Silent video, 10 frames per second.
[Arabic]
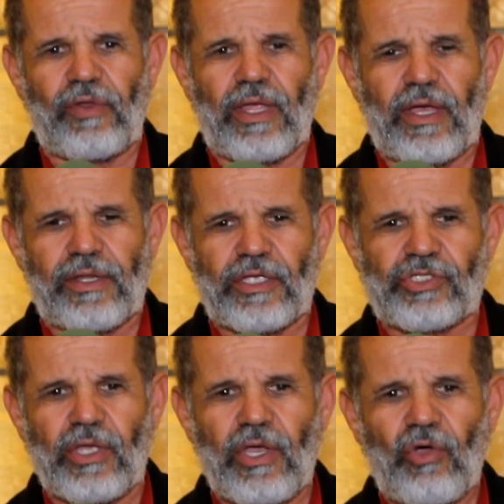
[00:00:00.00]
الخارج
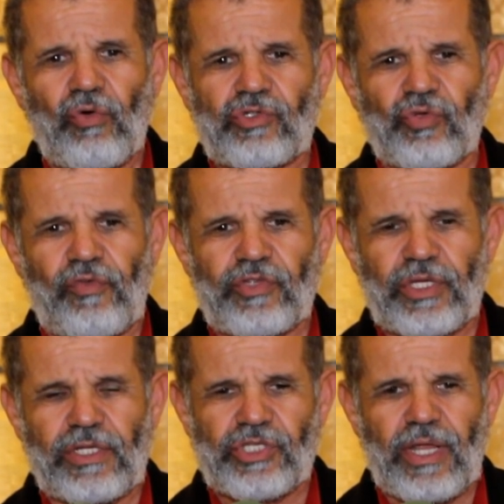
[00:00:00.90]
وتشوف شي
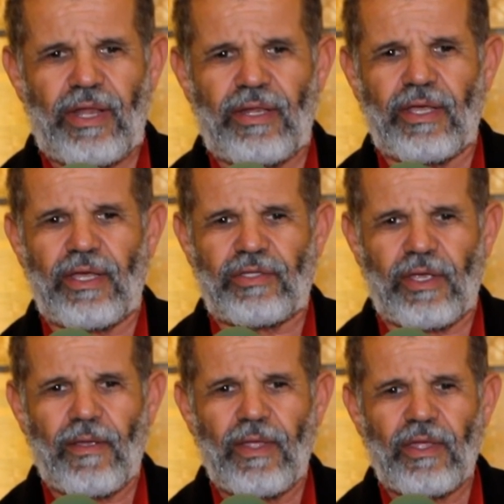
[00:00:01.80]
الجنان اللي غادي